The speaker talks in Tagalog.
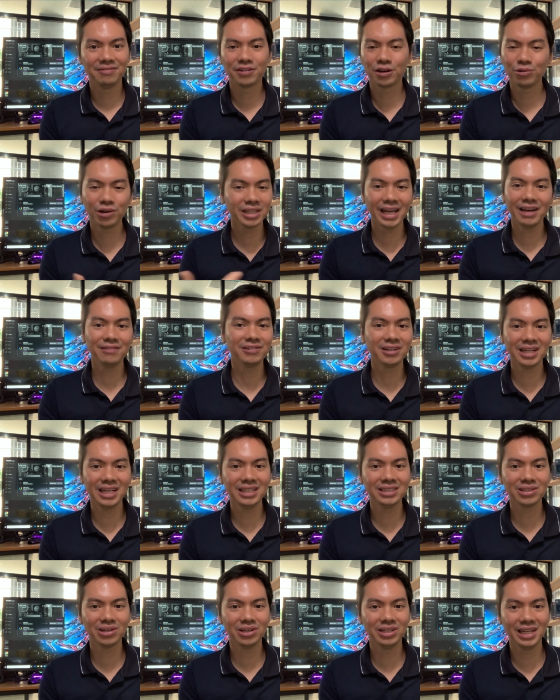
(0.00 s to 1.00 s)
For whatever
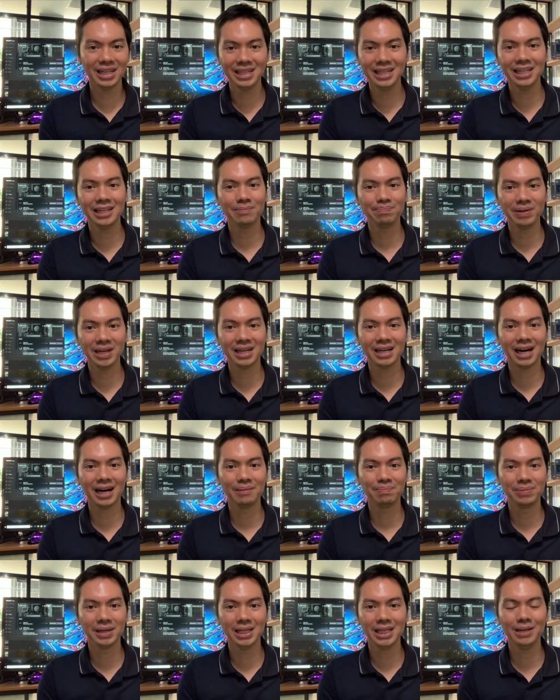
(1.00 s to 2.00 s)
reason, hindi na pick
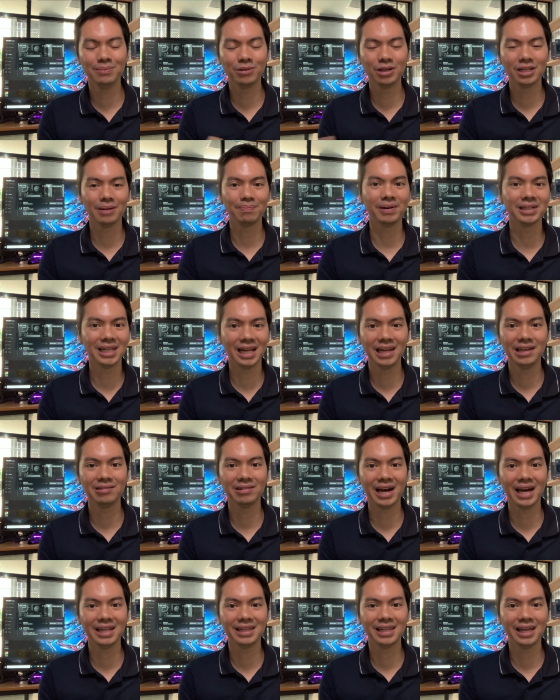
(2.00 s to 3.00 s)
up, hindi mo napadala
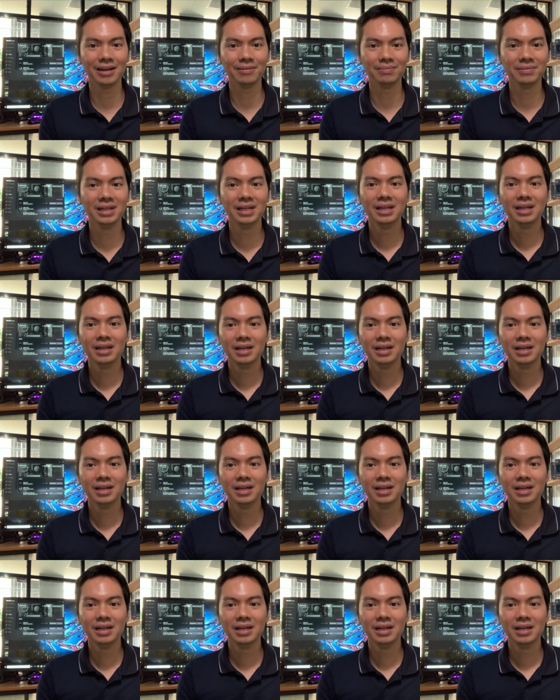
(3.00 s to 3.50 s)
yung item.